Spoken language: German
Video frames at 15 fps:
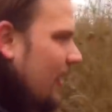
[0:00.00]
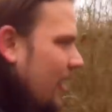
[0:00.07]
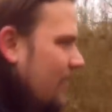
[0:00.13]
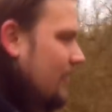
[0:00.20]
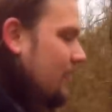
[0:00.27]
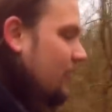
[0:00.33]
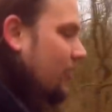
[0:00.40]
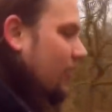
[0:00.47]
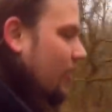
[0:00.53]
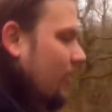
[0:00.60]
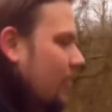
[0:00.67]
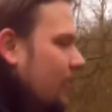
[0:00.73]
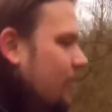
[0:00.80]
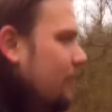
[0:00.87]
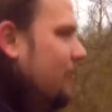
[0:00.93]
Also
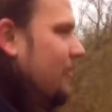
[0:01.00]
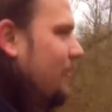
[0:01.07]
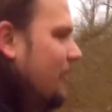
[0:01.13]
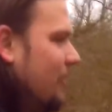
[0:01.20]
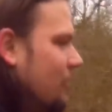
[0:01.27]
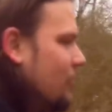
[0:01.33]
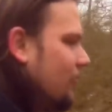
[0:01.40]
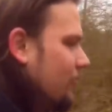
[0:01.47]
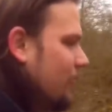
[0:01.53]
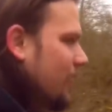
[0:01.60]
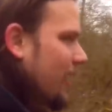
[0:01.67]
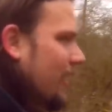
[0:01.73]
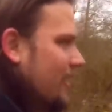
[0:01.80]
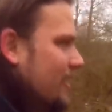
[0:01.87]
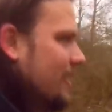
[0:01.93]
mir weht's schon von
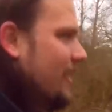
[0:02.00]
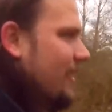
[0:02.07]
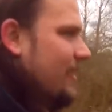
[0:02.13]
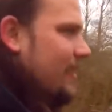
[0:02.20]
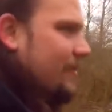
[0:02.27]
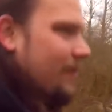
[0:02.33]
allen Seiten.